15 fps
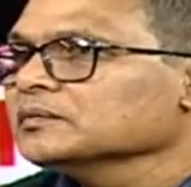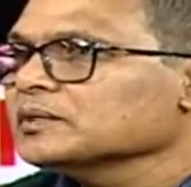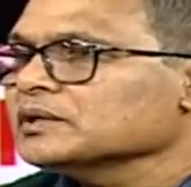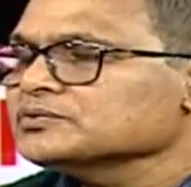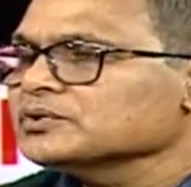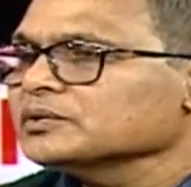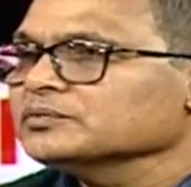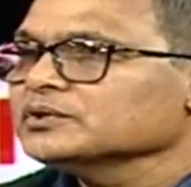
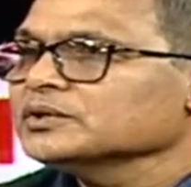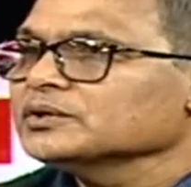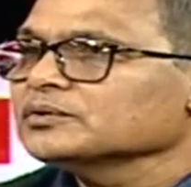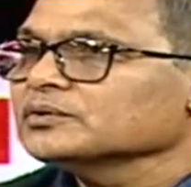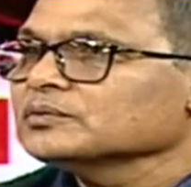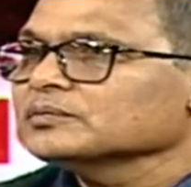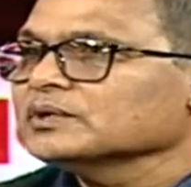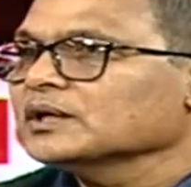বাচ্চু আমি তো
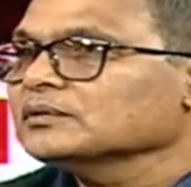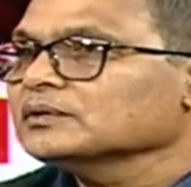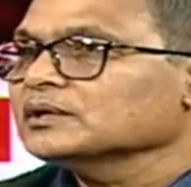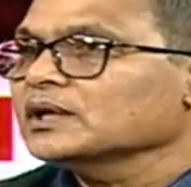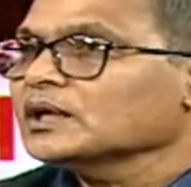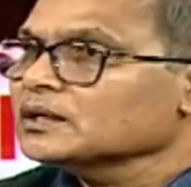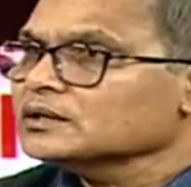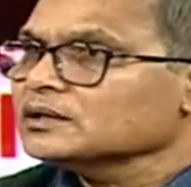এরকম না বলে
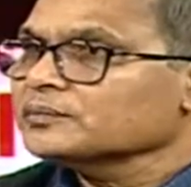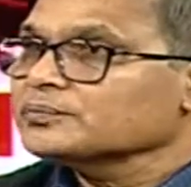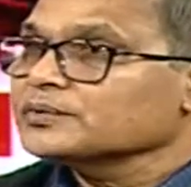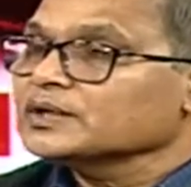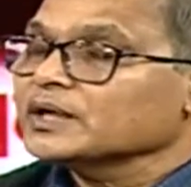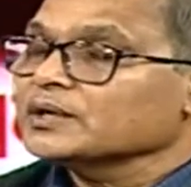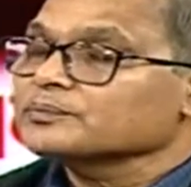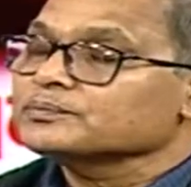না
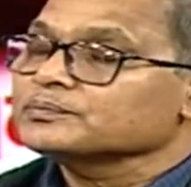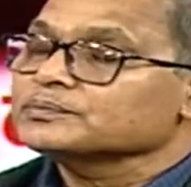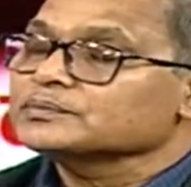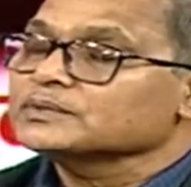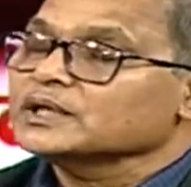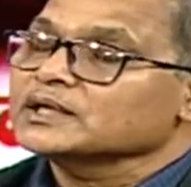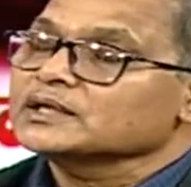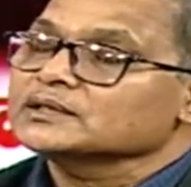আপনি
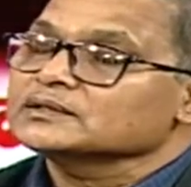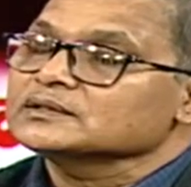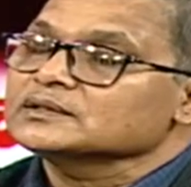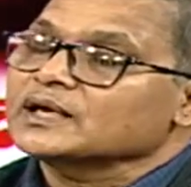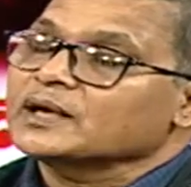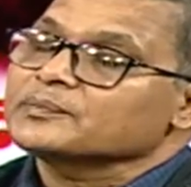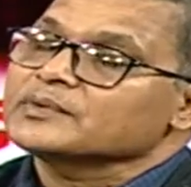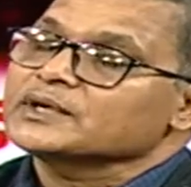আপনার
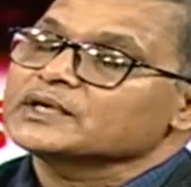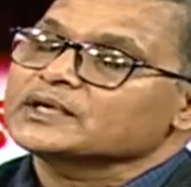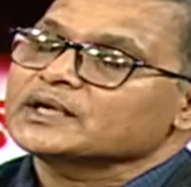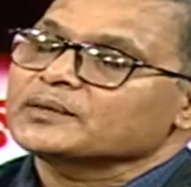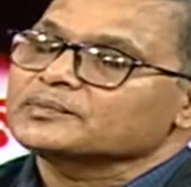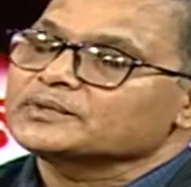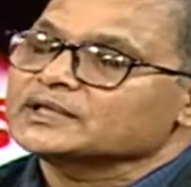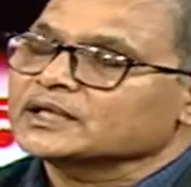আপনারটা
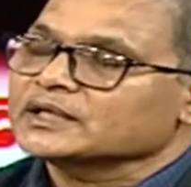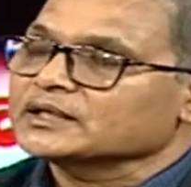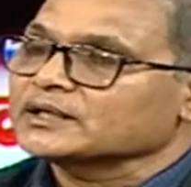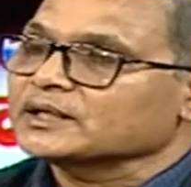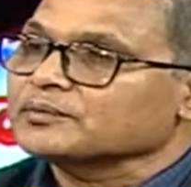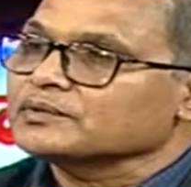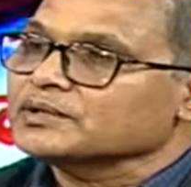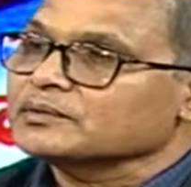আপনি থাকেন
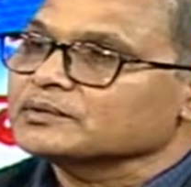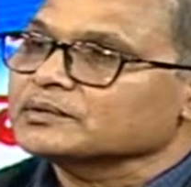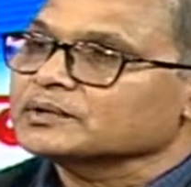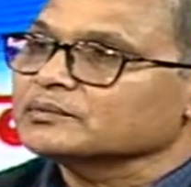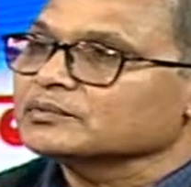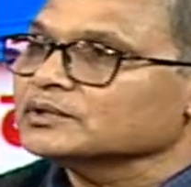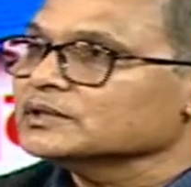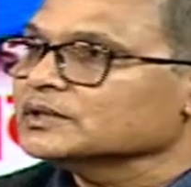আমি
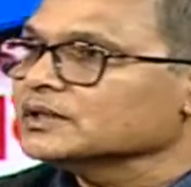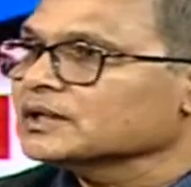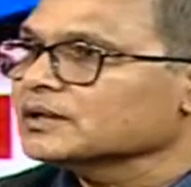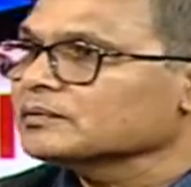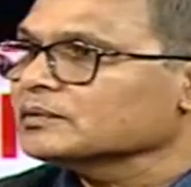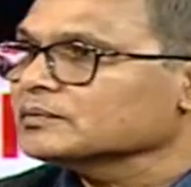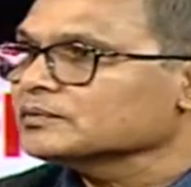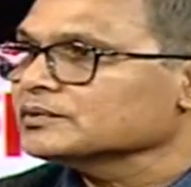আমাকে বলতে দেন
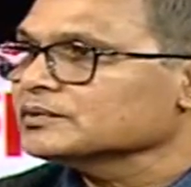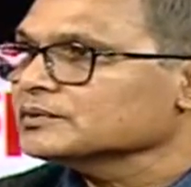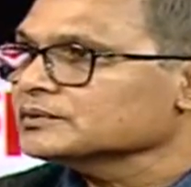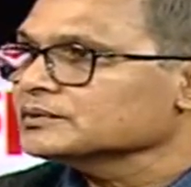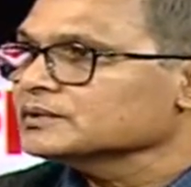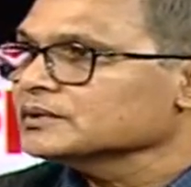আমার মতো